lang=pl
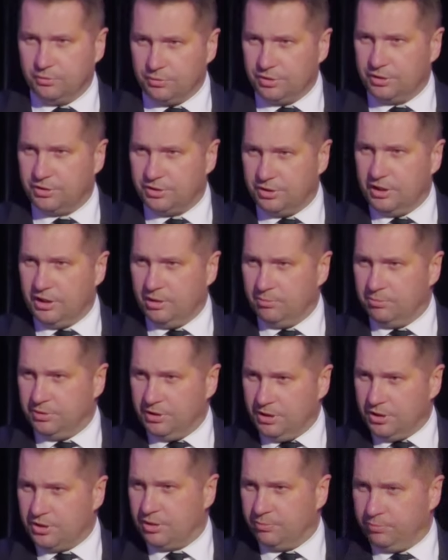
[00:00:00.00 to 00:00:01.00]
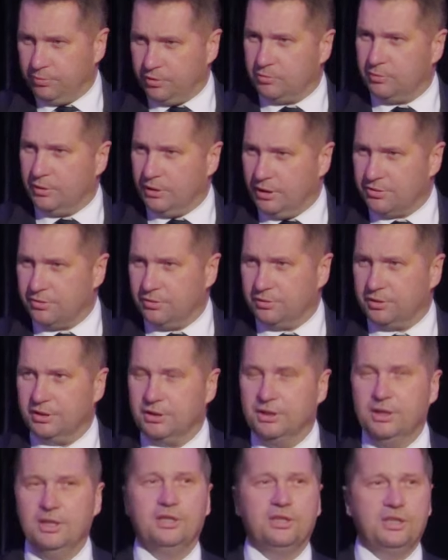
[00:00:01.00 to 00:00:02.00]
którzy chcieliby jeszcze podkładać ogień,